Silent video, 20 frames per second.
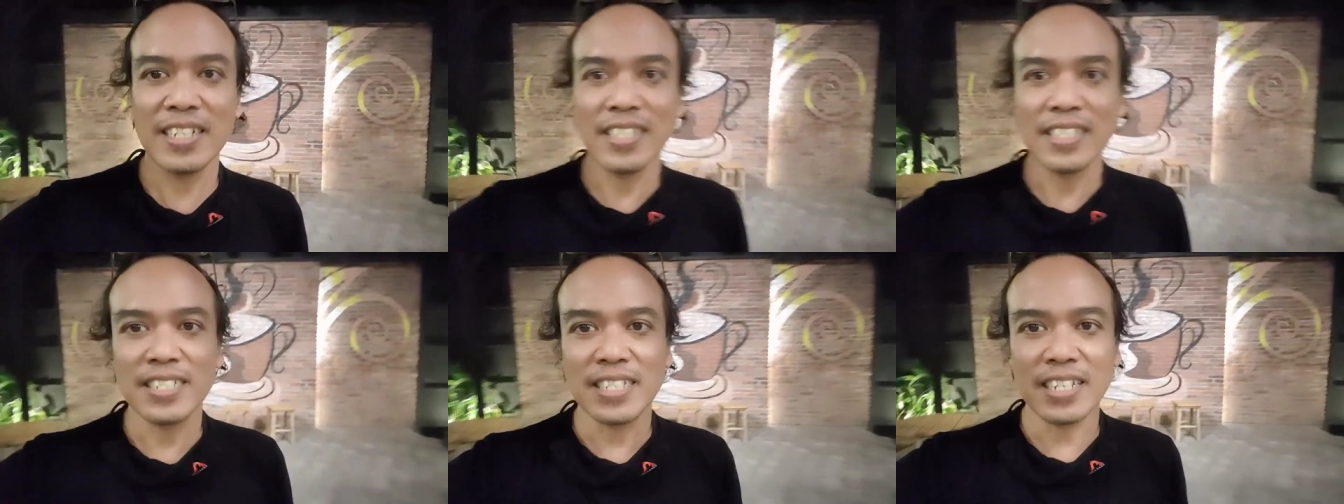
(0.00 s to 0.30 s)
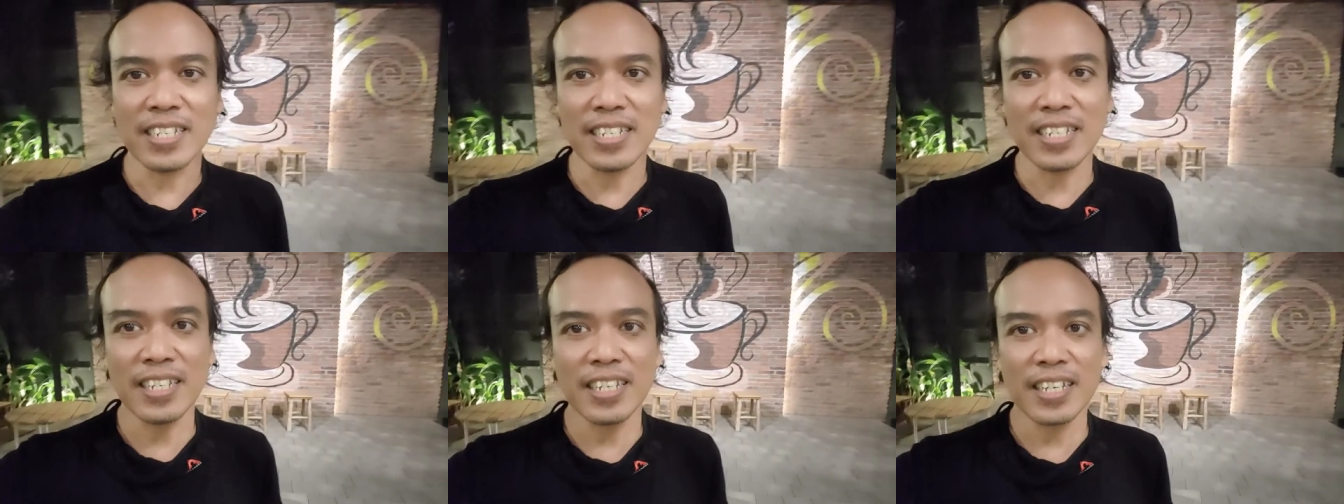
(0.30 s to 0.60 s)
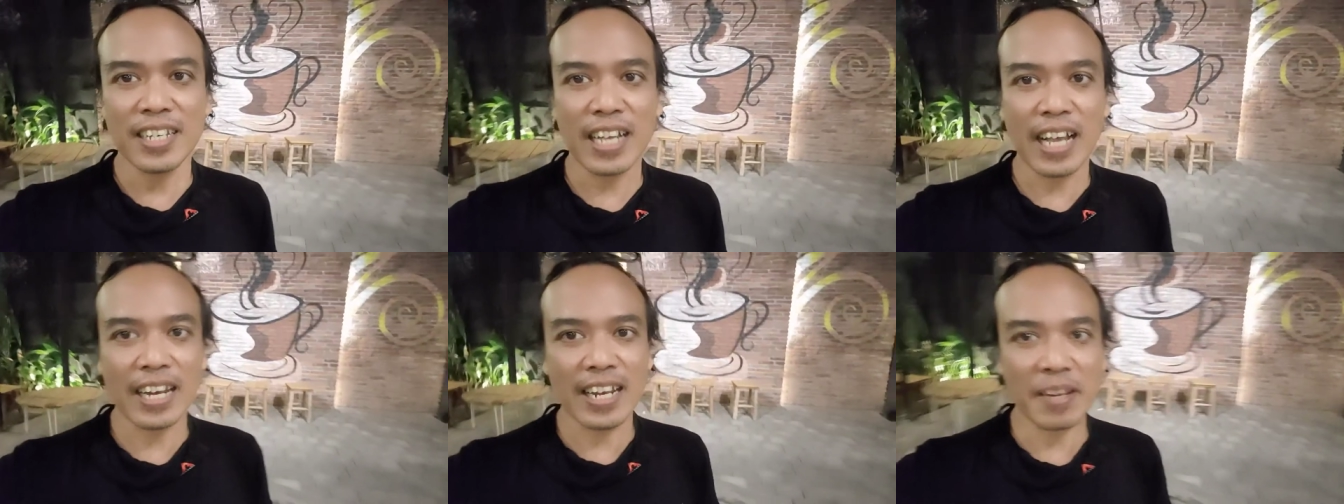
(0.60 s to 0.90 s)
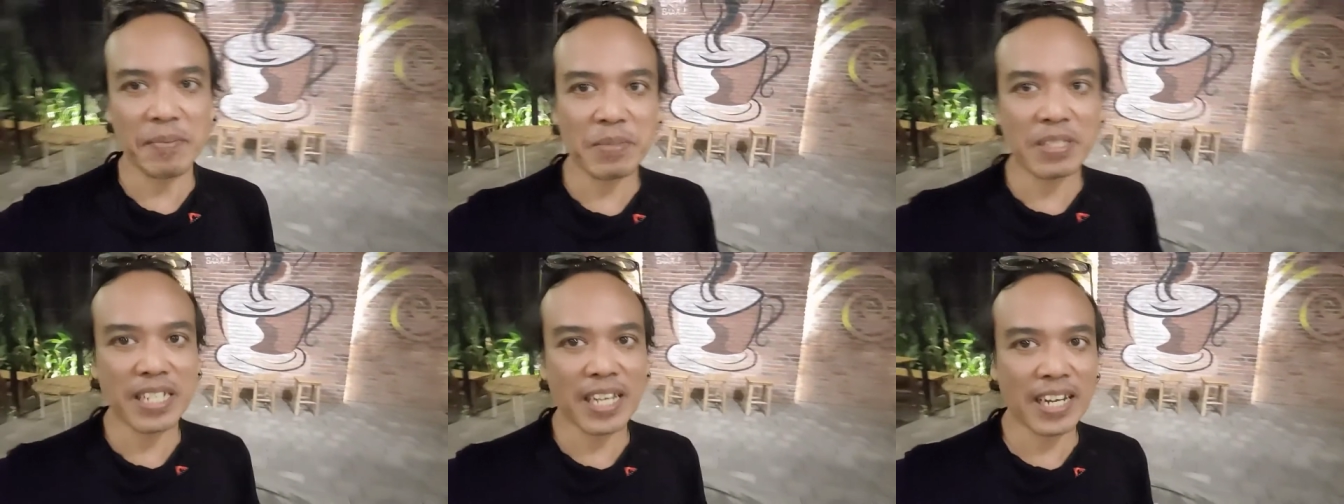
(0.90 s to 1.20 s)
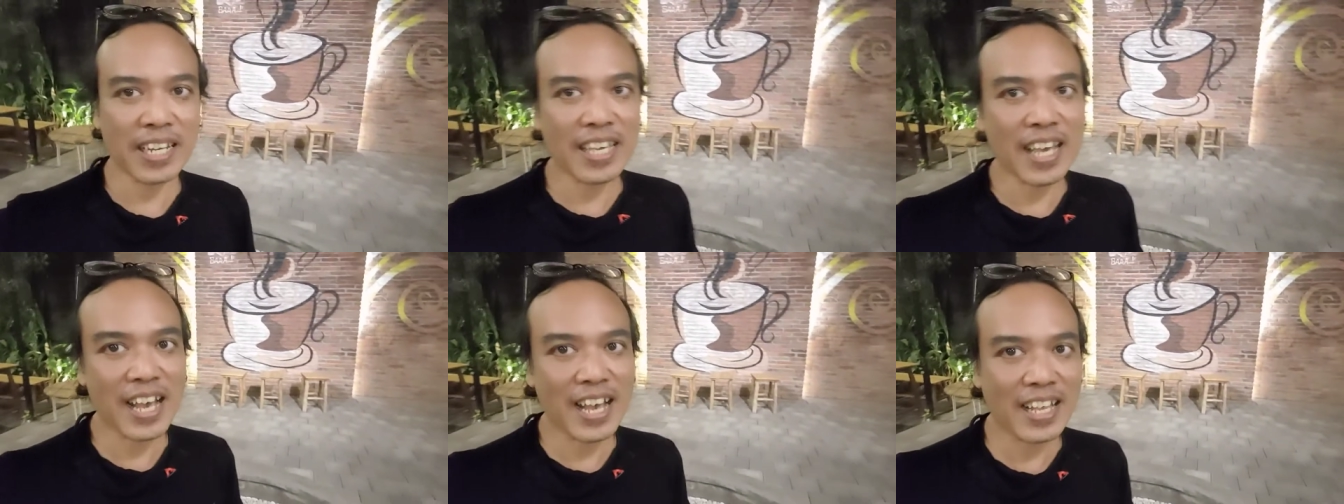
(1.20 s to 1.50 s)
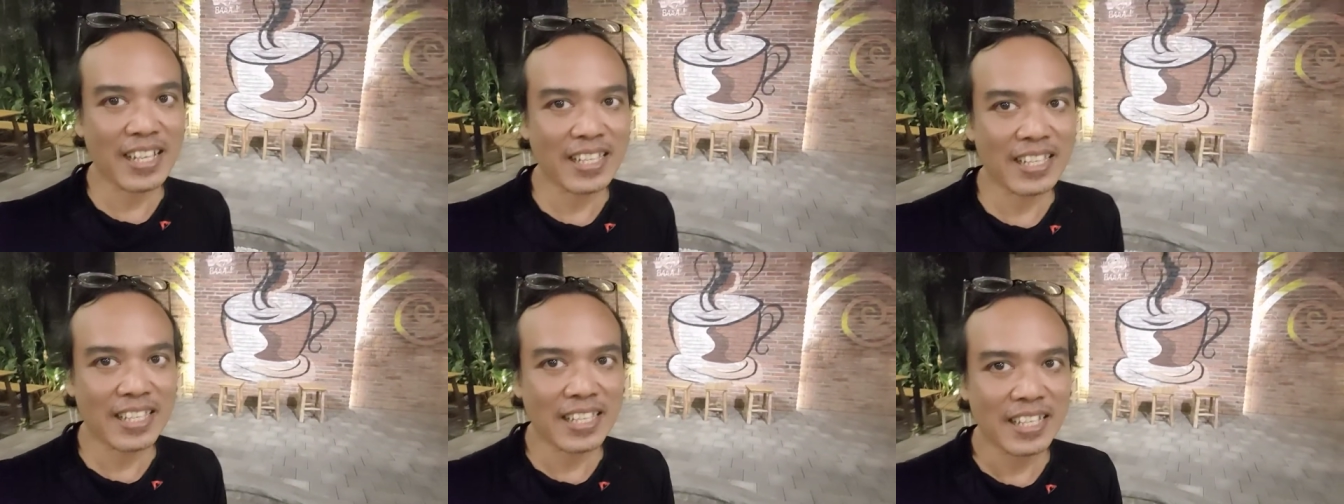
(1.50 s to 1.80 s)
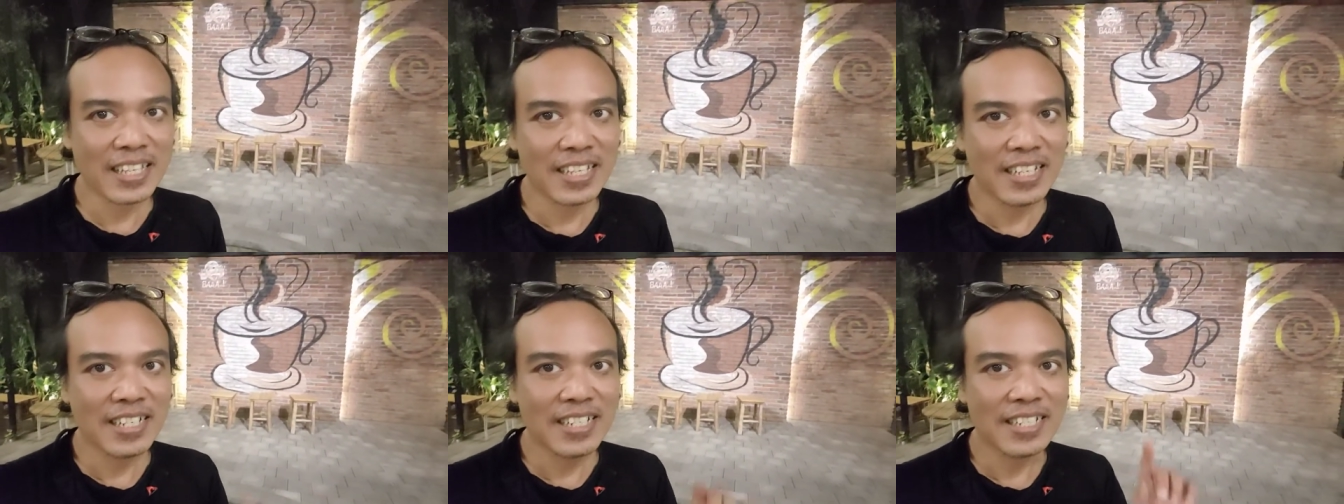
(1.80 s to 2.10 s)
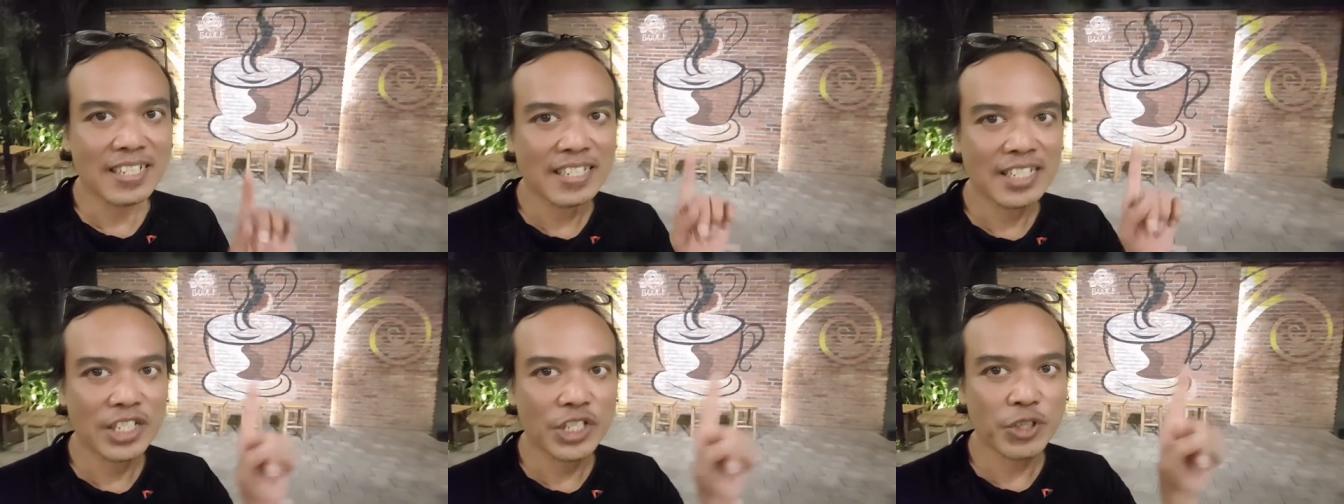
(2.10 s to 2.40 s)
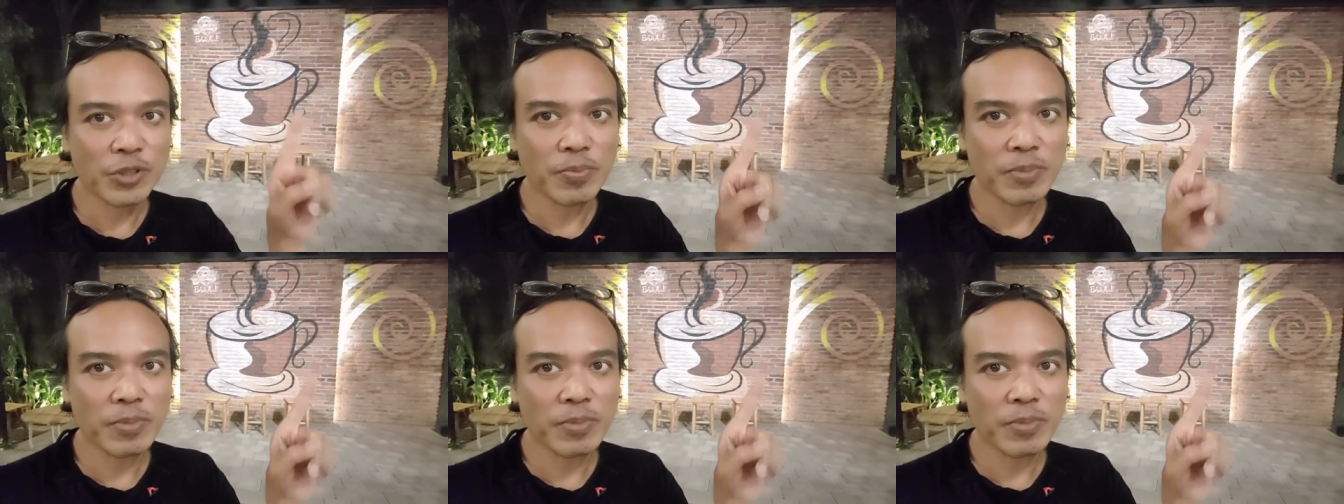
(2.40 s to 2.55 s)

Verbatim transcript: jadi kalian bisa lihat di situ